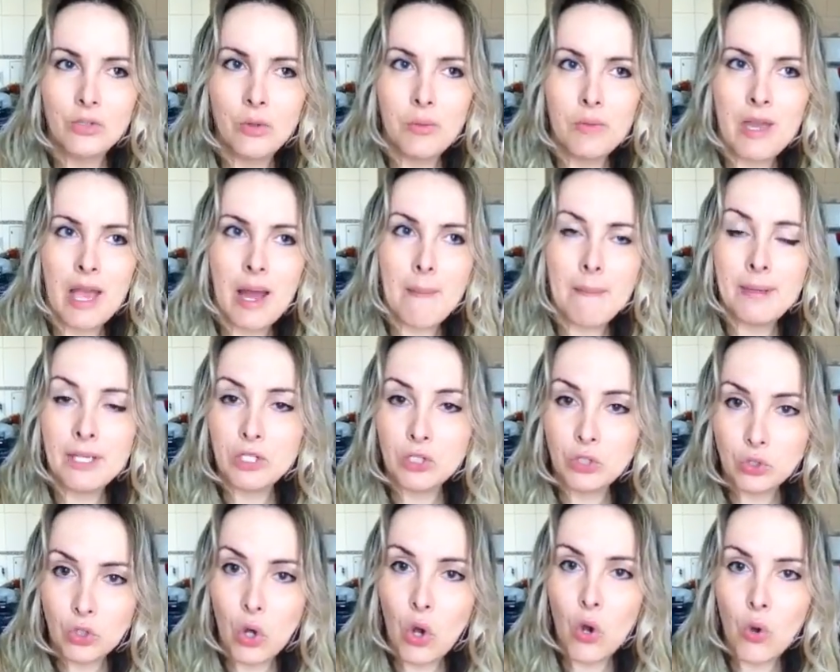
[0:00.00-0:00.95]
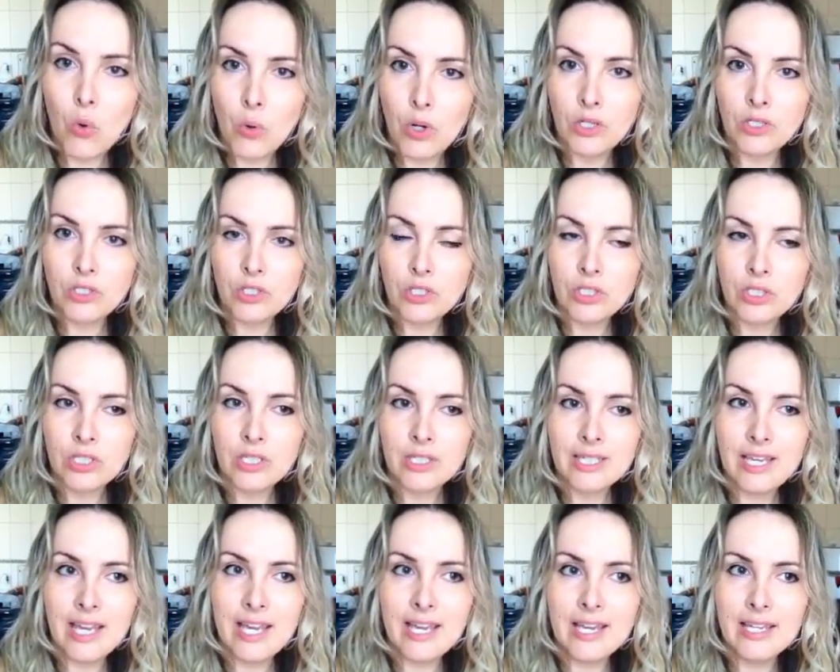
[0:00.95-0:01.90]
nomear pessoas
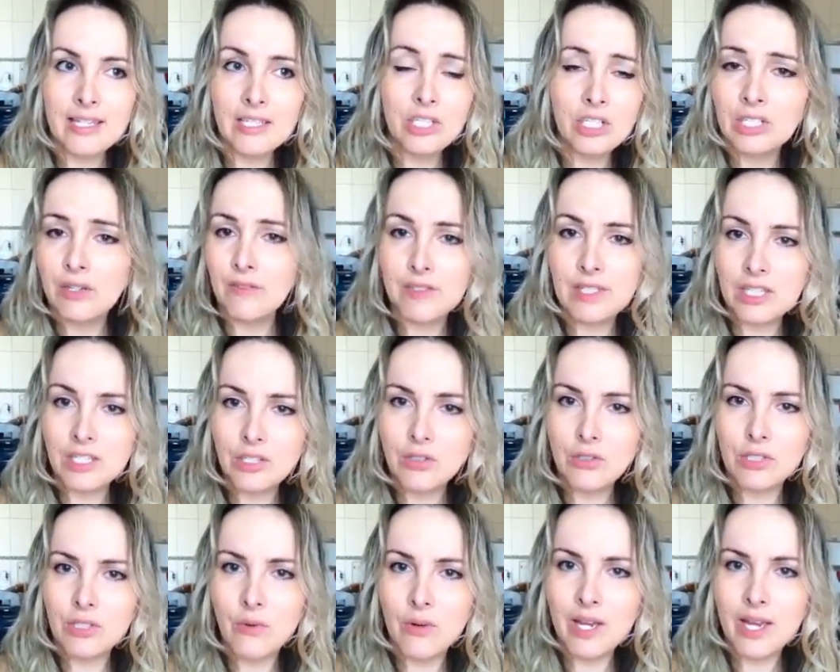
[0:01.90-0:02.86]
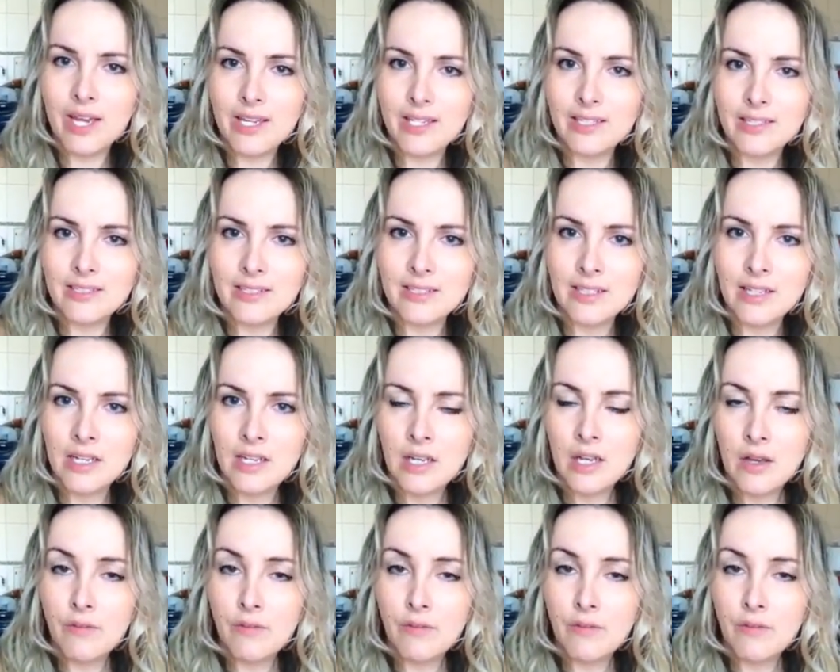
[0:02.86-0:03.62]
guerreiras que na verdade não são guerreiras.